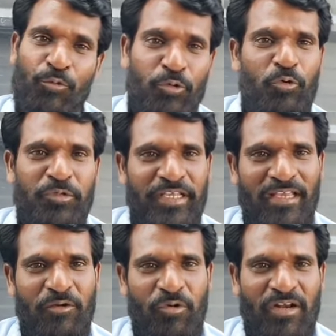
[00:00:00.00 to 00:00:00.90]

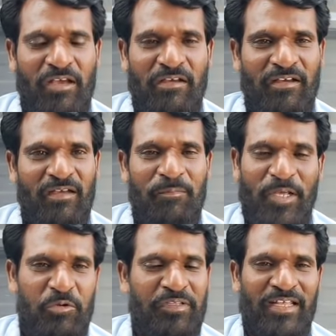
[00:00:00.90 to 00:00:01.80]
முன்கூட்டியே கொரோனா
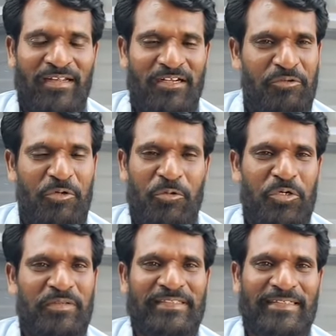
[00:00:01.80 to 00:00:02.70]
பரவுதல கட்டுக்குள்
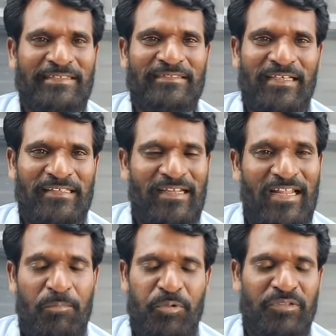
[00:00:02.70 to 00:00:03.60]
கொண்டு வந்துட்டான்
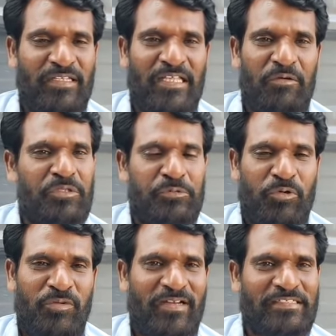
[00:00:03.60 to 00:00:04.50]
அதனால் அப்போதுலேருந்து அவங்க
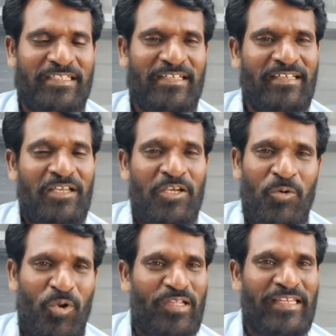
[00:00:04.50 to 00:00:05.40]
தொழில் வளர்ச்சி
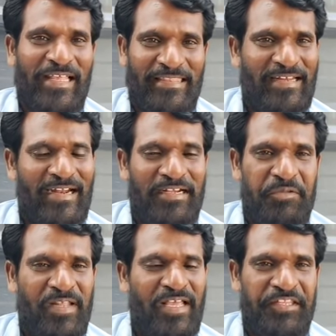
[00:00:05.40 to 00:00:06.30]
உலகத்தில் எந்த
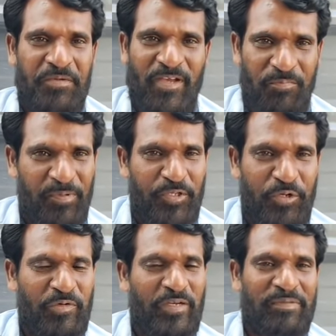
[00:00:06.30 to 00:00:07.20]
நாட்டை விட அதிகமாக இப்போ
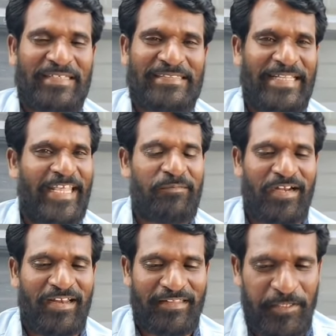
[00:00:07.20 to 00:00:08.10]
இருக்கும் என்பதில்
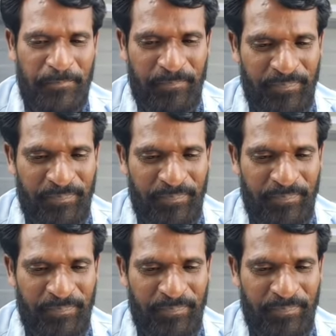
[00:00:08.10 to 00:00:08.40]
சந்தேகமே கிடையாது